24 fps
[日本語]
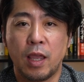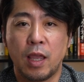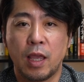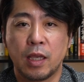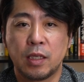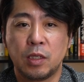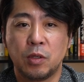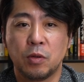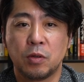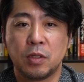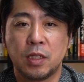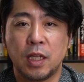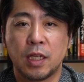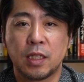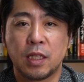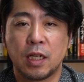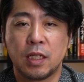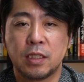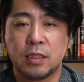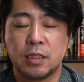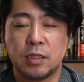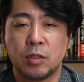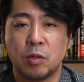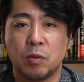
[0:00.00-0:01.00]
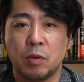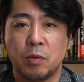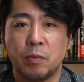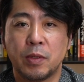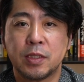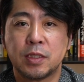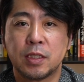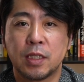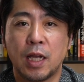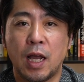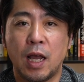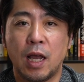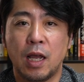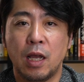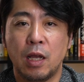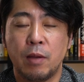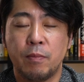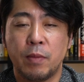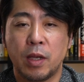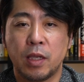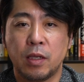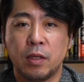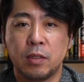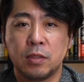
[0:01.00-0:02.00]
えー、記憶に新しいと思います
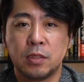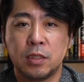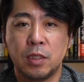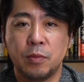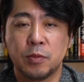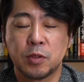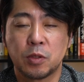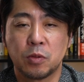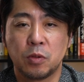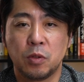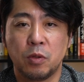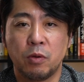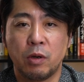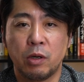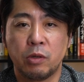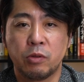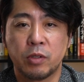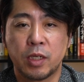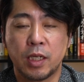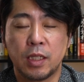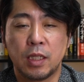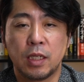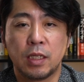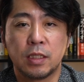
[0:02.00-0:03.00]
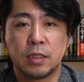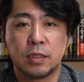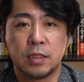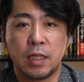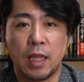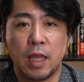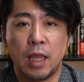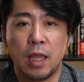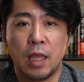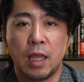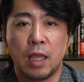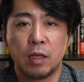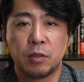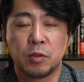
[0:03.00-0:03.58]
が、まあ、イギリスでもその余波を受けてですね、